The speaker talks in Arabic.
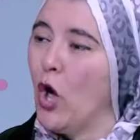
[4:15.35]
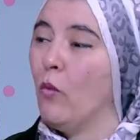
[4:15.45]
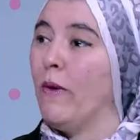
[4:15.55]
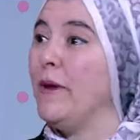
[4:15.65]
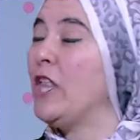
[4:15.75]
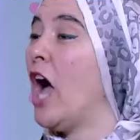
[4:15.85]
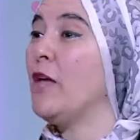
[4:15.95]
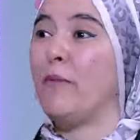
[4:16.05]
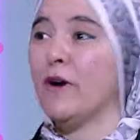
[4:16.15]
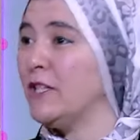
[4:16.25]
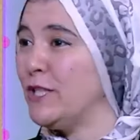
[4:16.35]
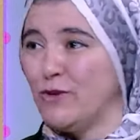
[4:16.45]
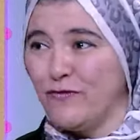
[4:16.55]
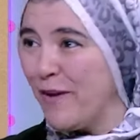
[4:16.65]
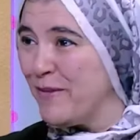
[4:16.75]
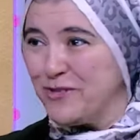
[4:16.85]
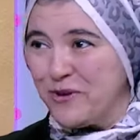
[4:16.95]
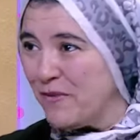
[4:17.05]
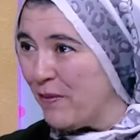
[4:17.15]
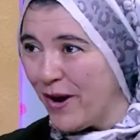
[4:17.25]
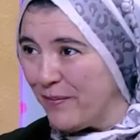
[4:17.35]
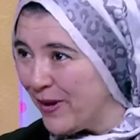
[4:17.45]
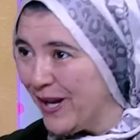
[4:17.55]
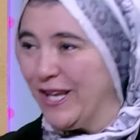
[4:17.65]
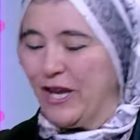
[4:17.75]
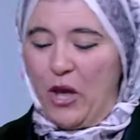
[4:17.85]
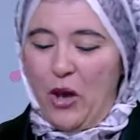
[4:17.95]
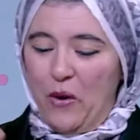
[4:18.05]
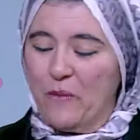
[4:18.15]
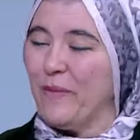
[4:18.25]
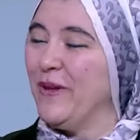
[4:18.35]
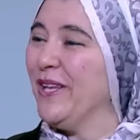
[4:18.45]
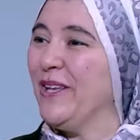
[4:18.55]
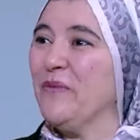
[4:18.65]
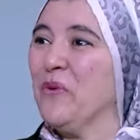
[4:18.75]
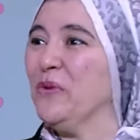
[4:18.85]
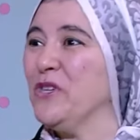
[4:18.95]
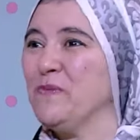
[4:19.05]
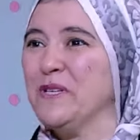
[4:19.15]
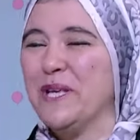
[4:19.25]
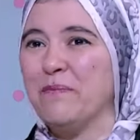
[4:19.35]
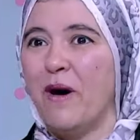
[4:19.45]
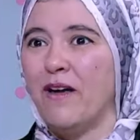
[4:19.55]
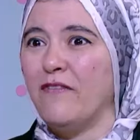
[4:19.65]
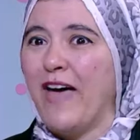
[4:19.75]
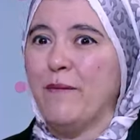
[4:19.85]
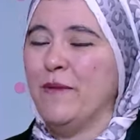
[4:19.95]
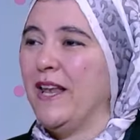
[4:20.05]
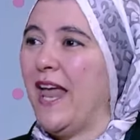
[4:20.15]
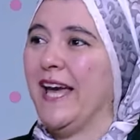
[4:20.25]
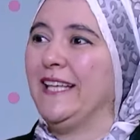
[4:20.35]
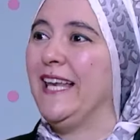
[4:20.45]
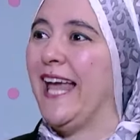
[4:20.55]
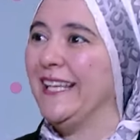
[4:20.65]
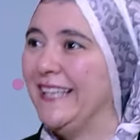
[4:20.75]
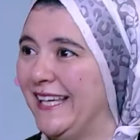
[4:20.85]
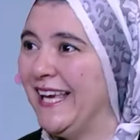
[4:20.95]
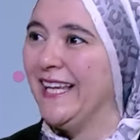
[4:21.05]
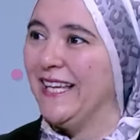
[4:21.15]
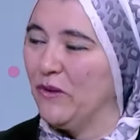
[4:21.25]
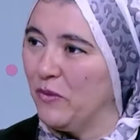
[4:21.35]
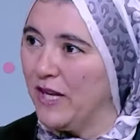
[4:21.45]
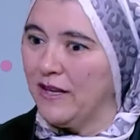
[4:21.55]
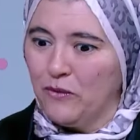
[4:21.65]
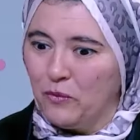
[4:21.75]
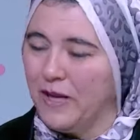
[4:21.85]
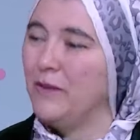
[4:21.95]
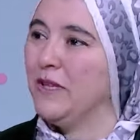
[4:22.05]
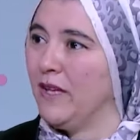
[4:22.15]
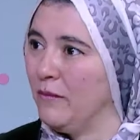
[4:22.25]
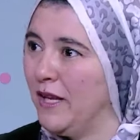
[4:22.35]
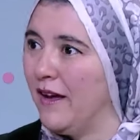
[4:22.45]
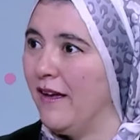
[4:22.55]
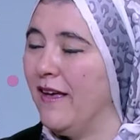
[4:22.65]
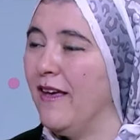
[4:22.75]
وما بين هايبره انت مش فاهمه انت ام مهايبره ليه وما بين ان انا ما كنتش مثلا بعرف اعمل الحاجات العاديه اللي الامهات بتعملها